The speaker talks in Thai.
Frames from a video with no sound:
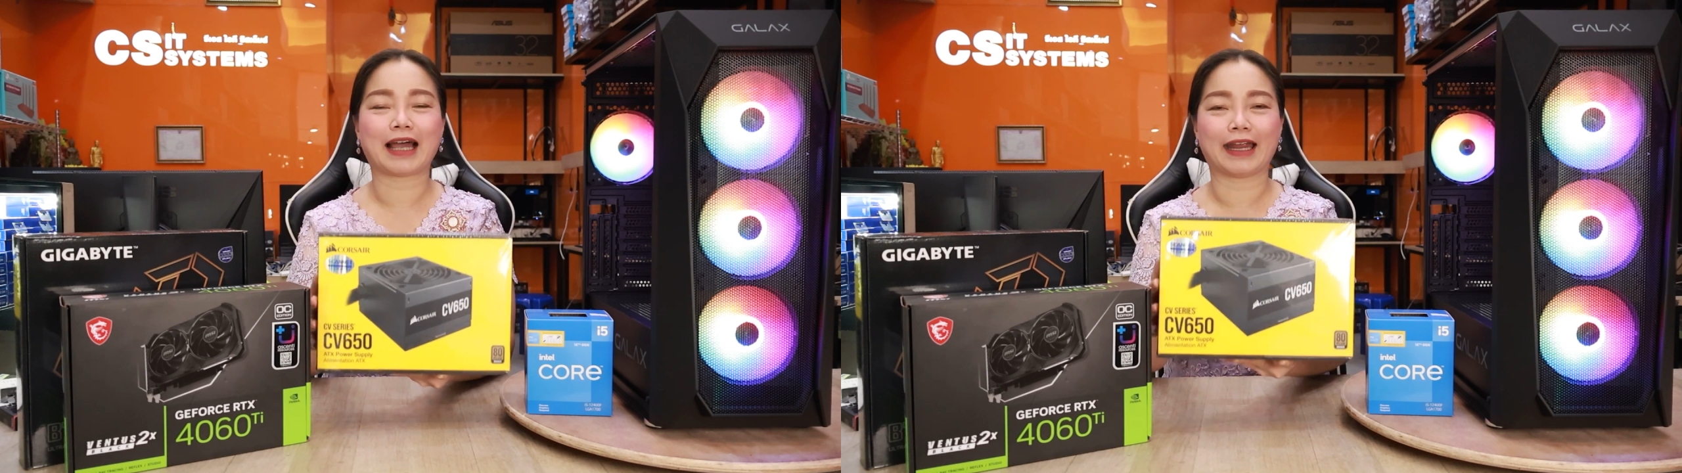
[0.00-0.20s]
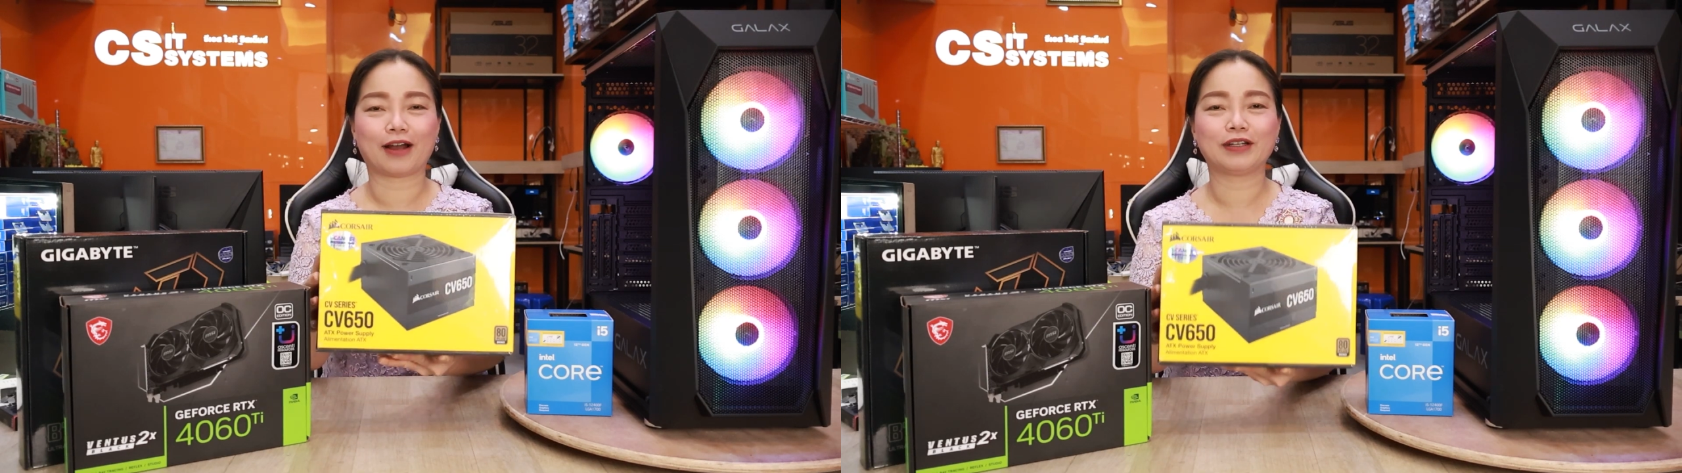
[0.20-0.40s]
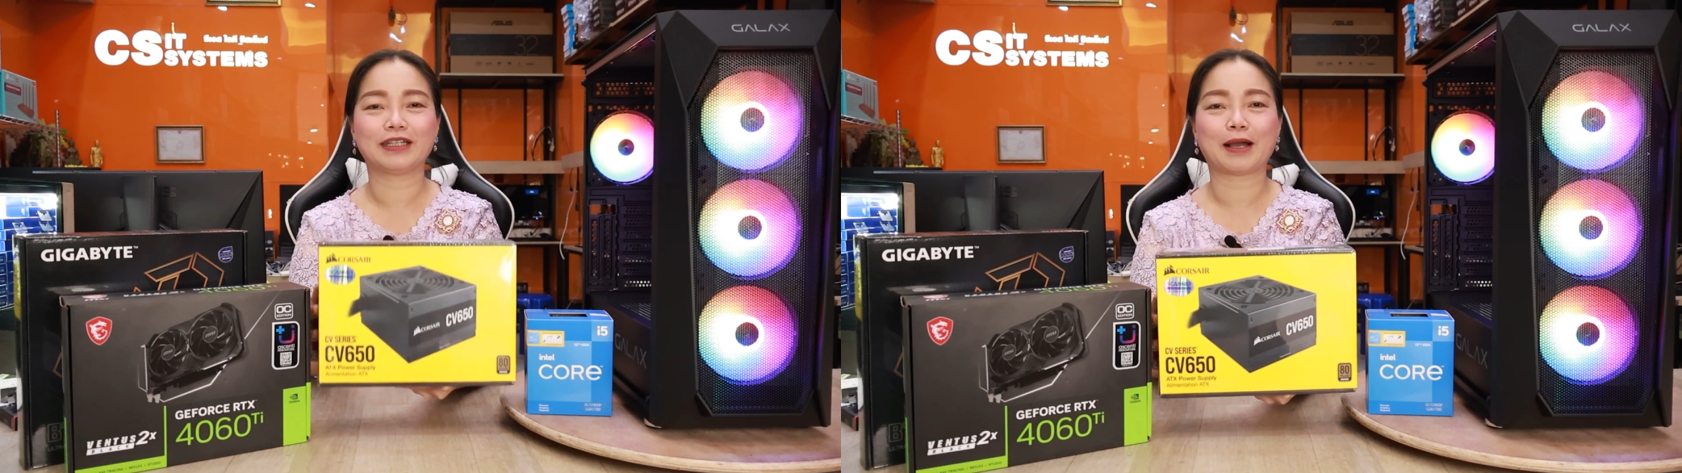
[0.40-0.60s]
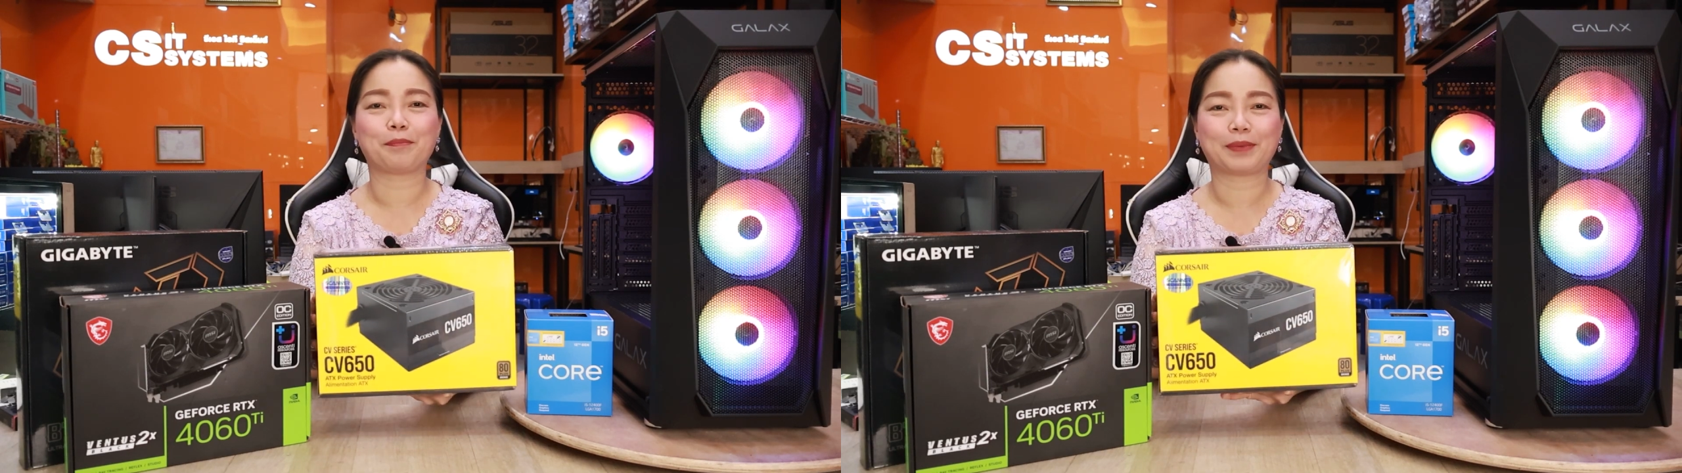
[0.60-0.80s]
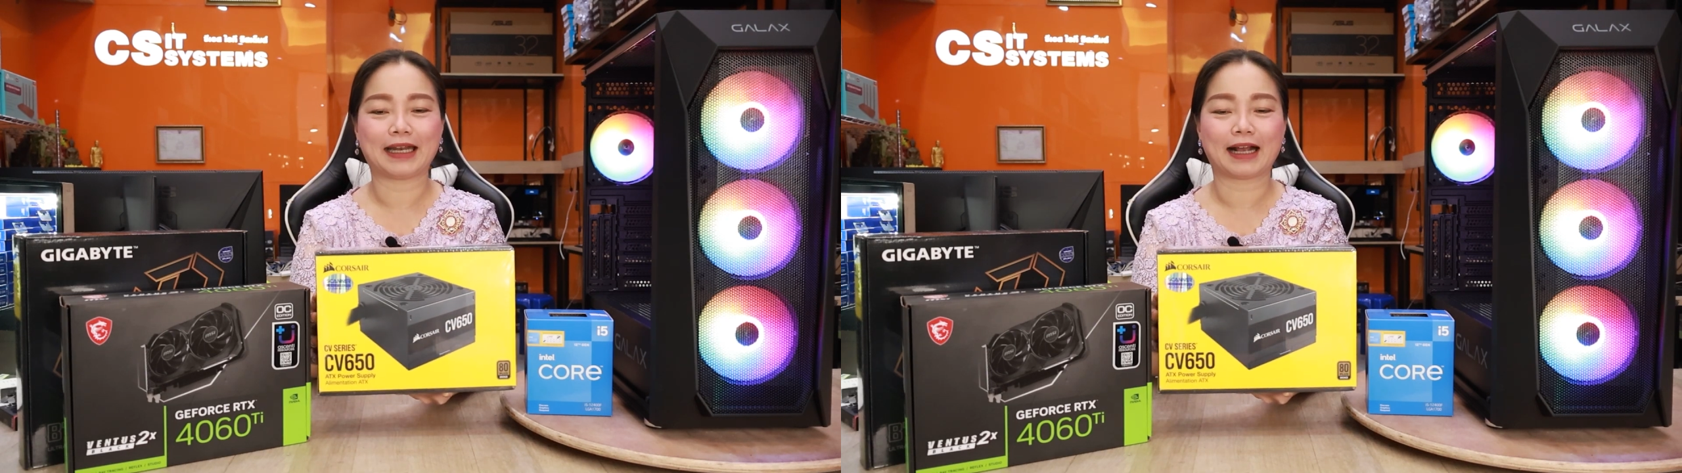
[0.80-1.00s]
สายเท่าที่
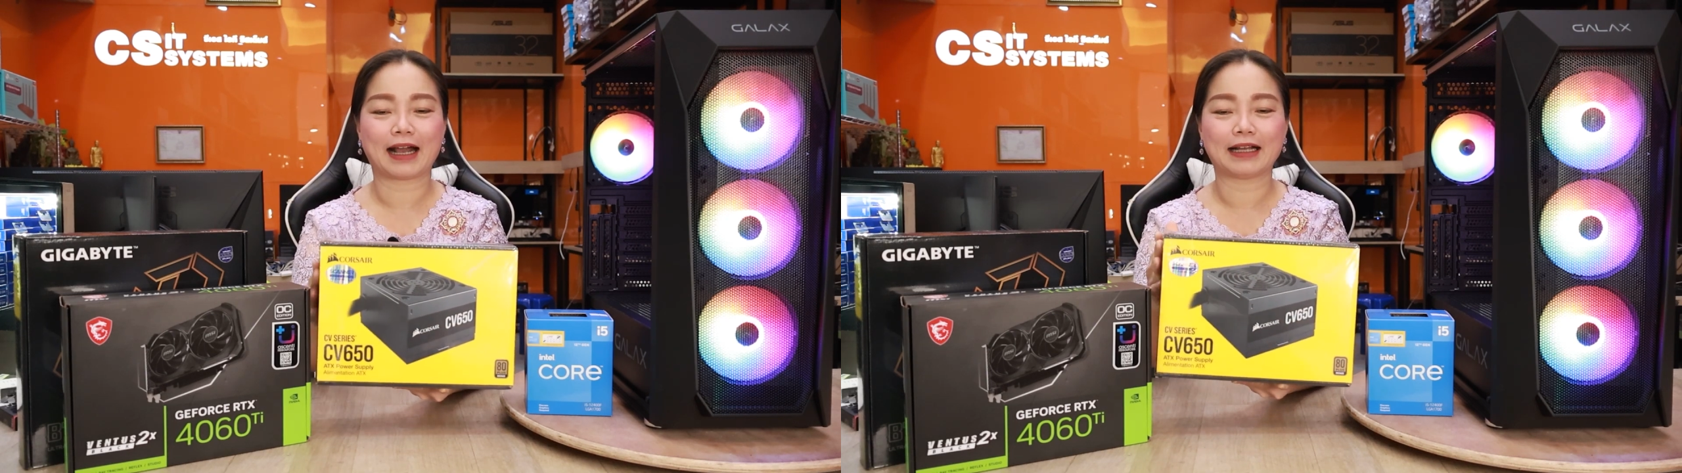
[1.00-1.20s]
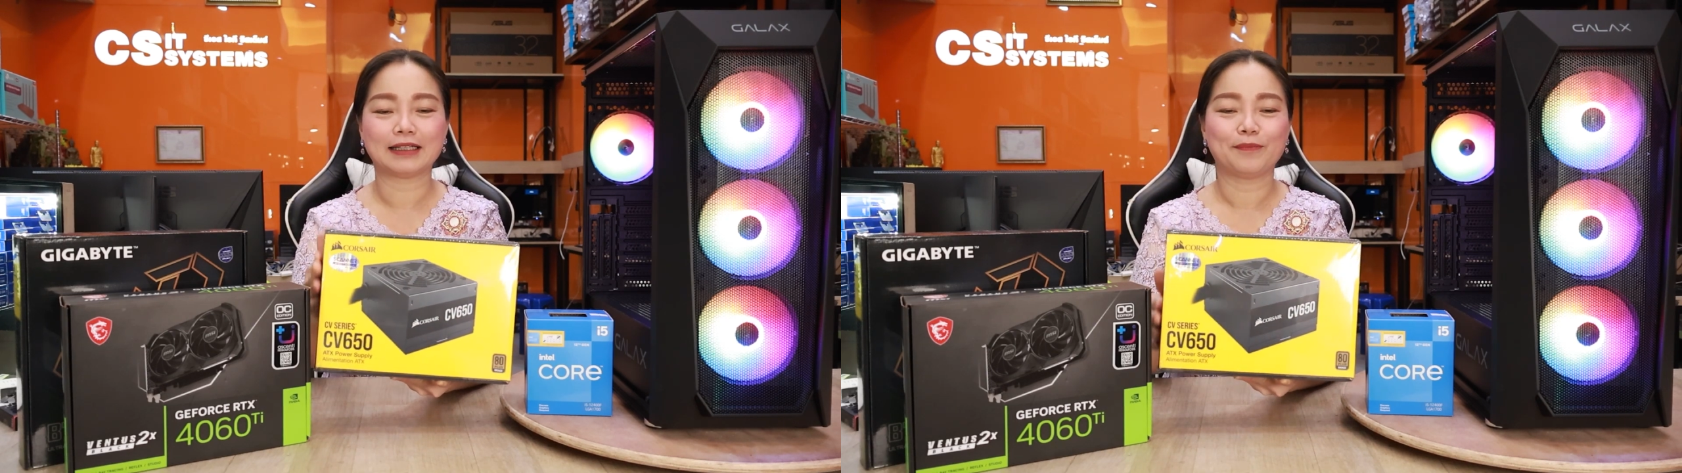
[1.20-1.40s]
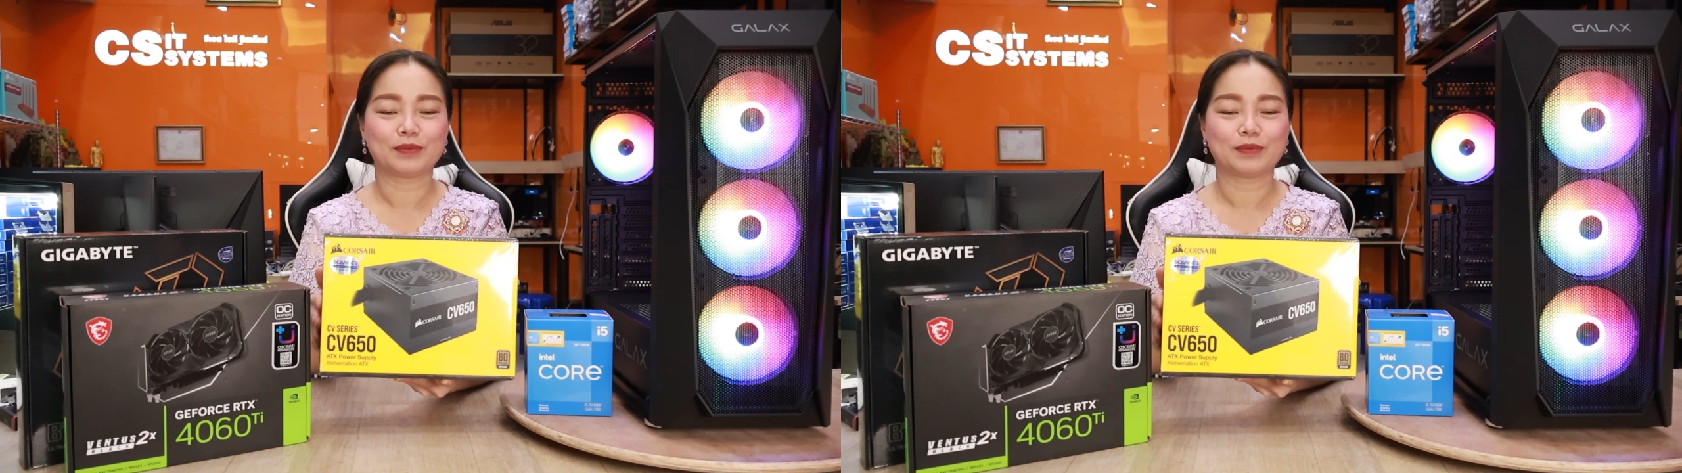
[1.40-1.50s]
จำเป็นนะคะ